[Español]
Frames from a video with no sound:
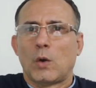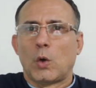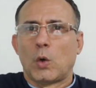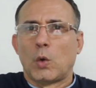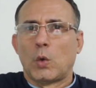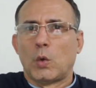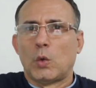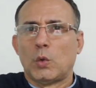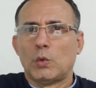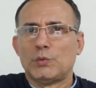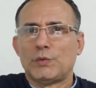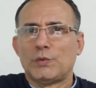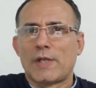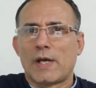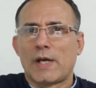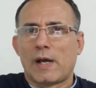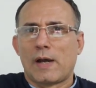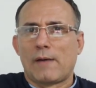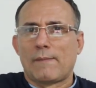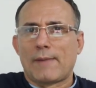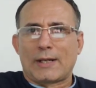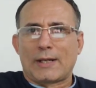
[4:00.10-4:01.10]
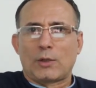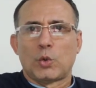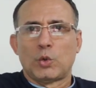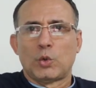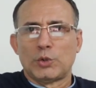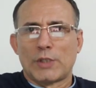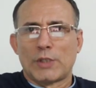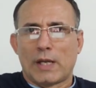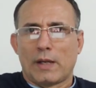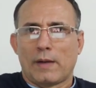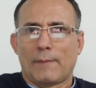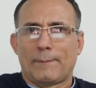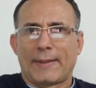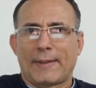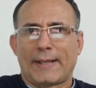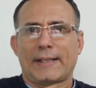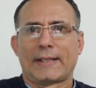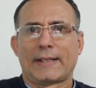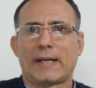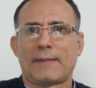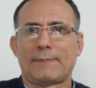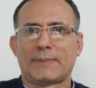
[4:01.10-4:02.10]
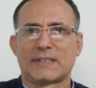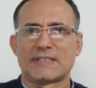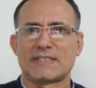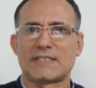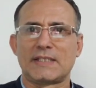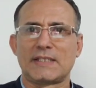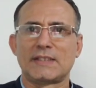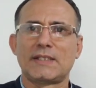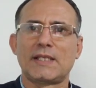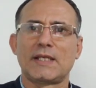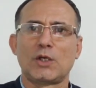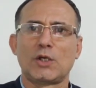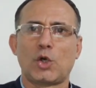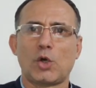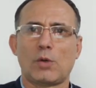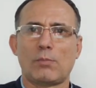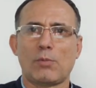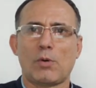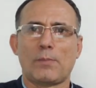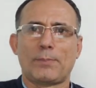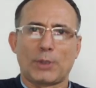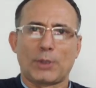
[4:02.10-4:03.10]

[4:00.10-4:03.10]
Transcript: una vacuna para que la presenten como